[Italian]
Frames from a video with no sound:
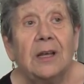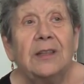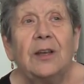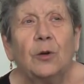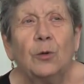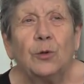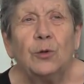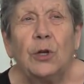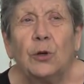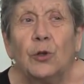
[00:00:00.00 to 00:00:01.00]
di,
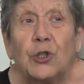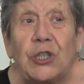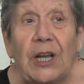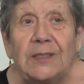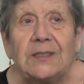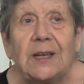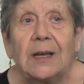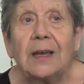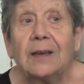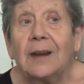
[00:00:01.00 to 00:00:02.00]
di,
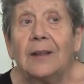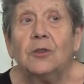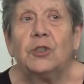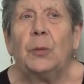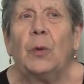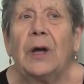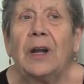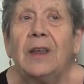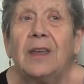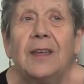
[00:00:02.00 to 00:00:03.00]
conoscenza che credo ci può
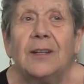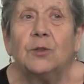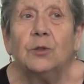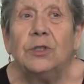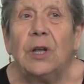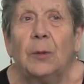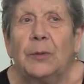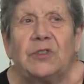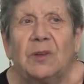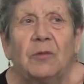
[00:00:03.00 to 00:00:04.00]
arricchire tutti e lo
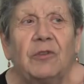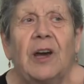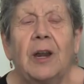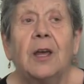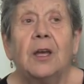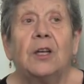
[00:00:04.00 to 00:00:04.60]
possiamo fare